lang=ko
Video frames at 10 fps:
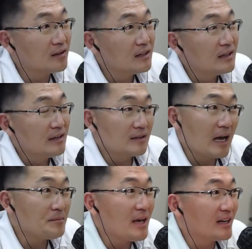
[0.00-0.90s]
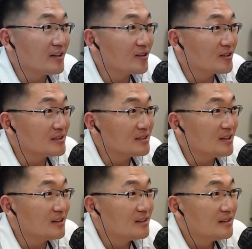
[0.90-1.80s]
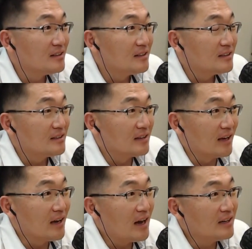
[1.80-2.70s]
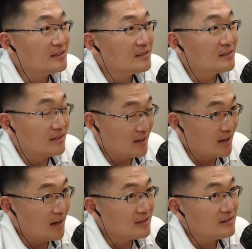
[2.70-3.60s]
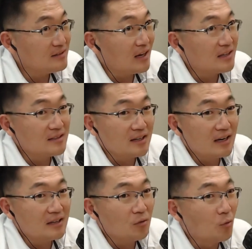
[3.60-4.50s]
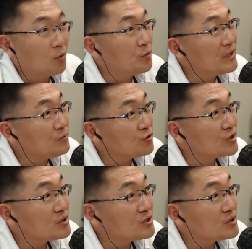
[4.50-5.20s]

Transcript: 네. 탑이 아니었거든요. 그러니까 음, 네, 생소한데요. 한, 네, 한 항상 한 5위, 6위